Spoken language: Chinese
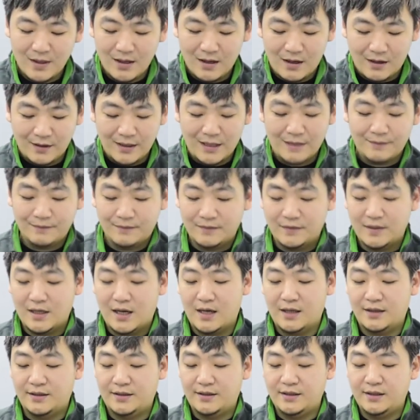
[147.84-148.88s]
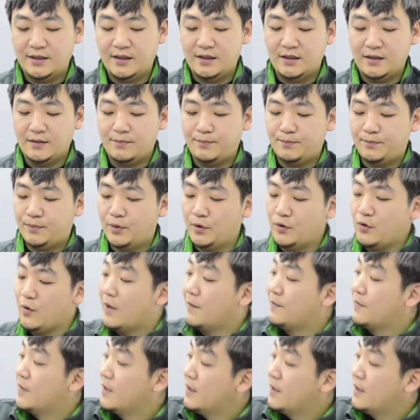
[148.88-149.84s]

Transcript: 好的，那吉利博越。